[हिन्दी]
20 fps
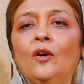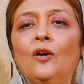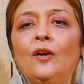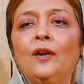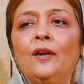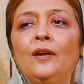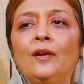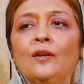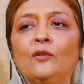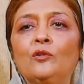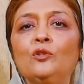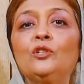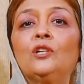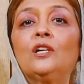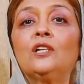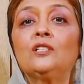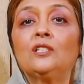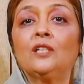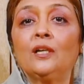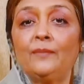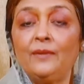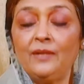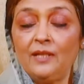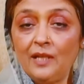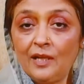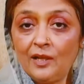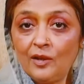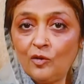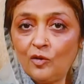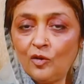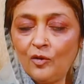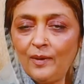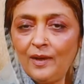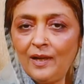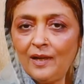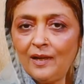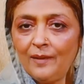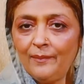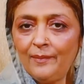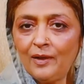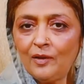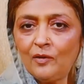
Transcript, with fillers: और कुछ अच्छा भी देखने को मिलेगा